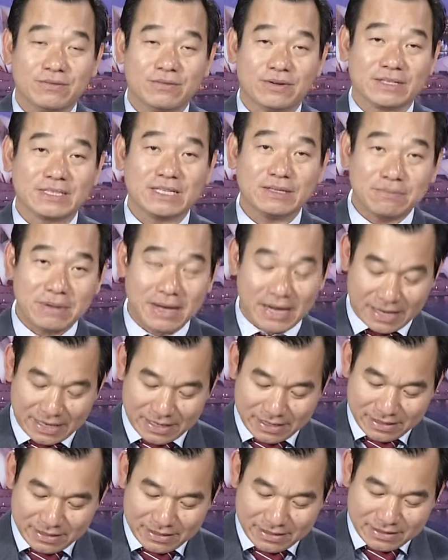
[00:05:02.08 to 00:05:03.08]
và cái thứ ba
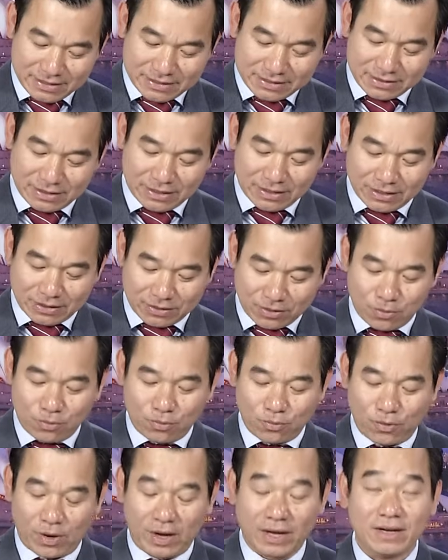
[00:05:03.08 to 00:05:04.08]
đó là
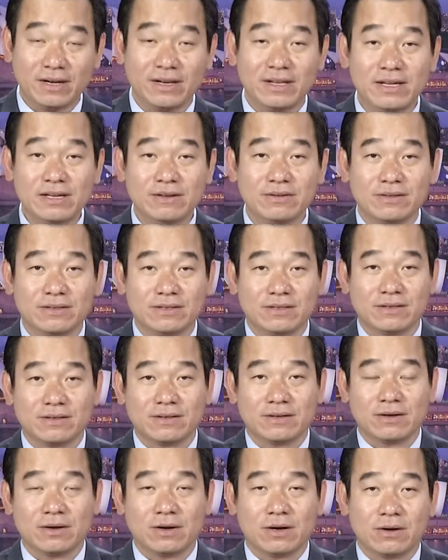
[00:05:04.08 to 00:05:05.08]
cùng quản lý
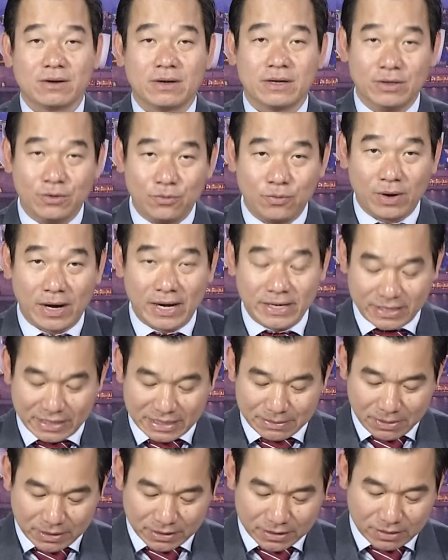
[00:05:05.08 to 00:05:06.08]
hiệu quả những
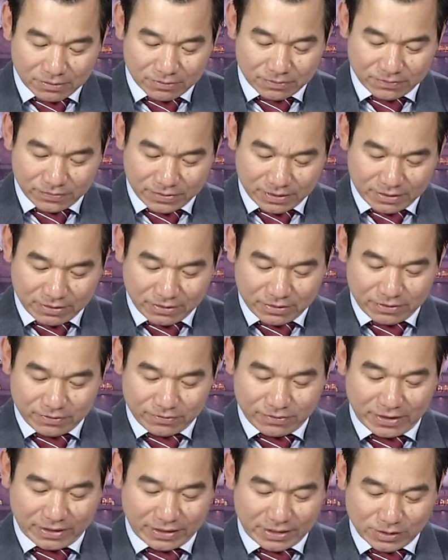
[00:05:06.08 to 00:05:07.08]
cái bất đồng
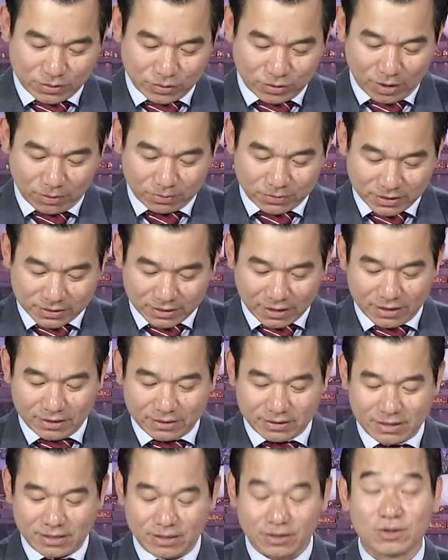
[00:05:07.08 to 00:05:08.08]
và cái trụ cột thứ tư
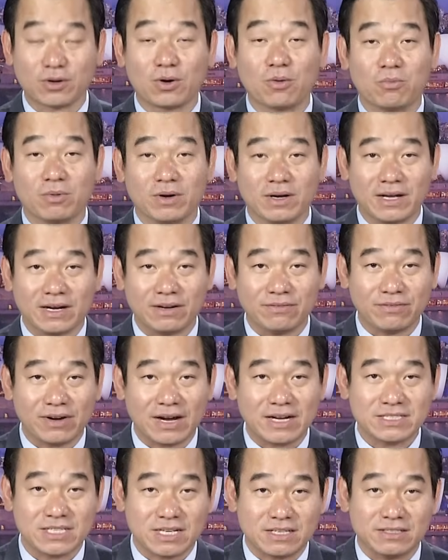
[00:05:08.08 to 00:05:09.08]
đó là cùng gánh
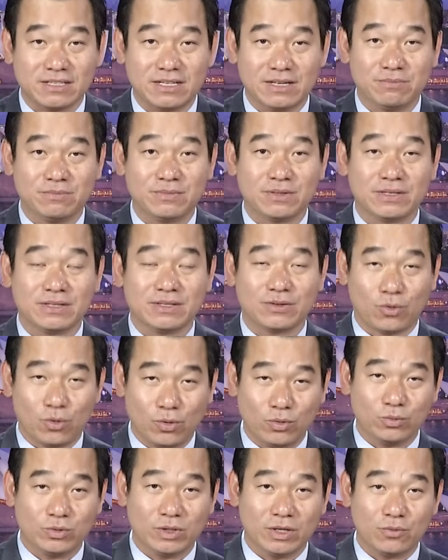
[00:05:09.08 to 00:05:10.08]
vác trách nhiệm
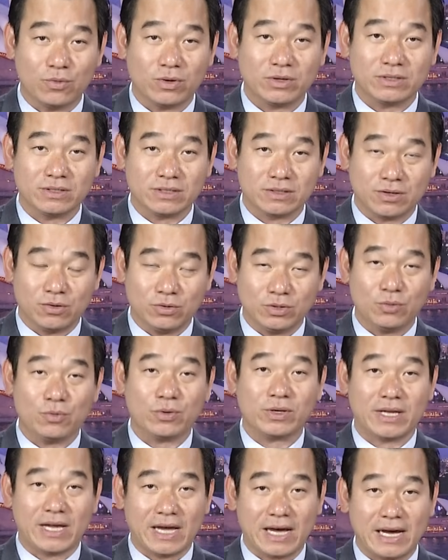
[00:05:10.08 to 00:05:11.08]
của những quốc của những
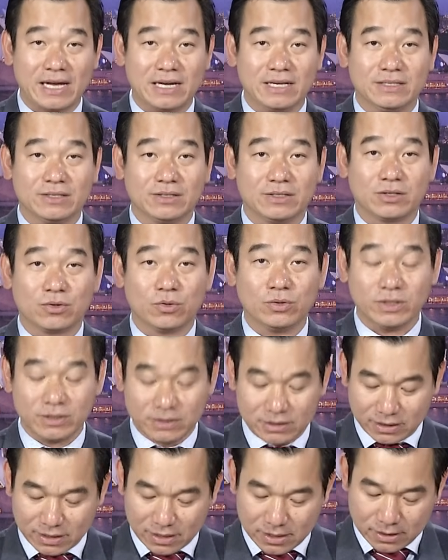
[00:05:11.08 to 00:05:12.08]
quốc gia hay là những của những
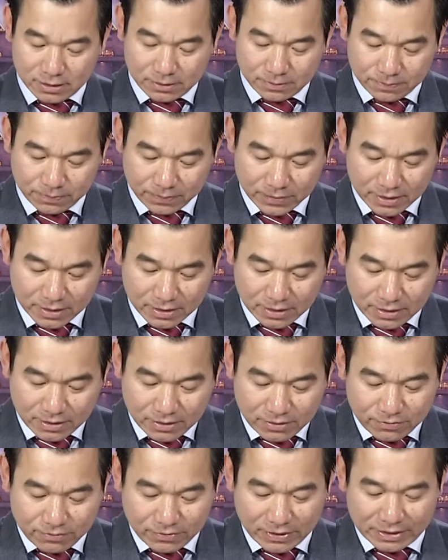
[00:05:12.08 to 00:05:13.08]
nước lớn
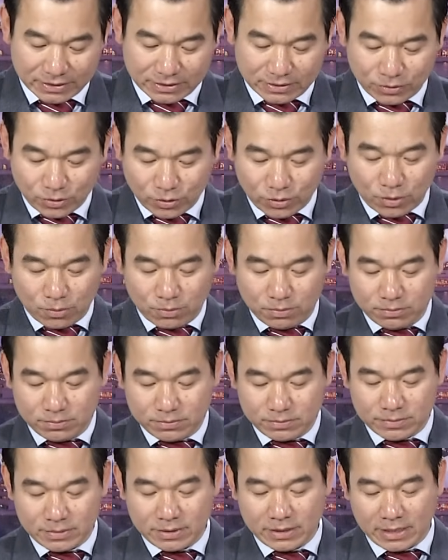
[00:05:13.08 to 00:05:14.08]
và cuối cùng
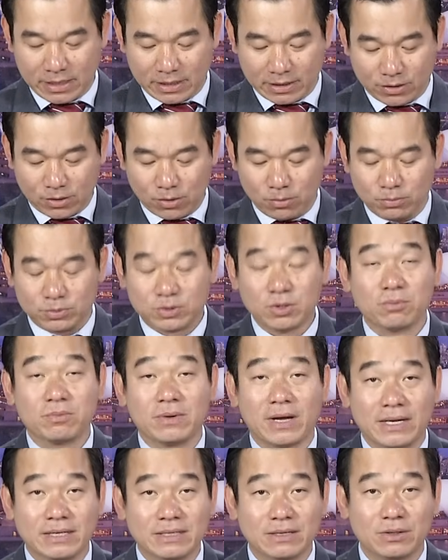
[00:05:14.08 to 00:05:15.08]
là cùng thúc
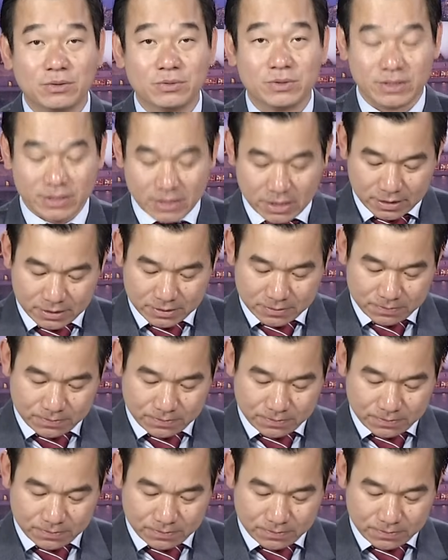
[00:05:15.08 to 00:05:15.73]
đẩy giao lưu nhân dân.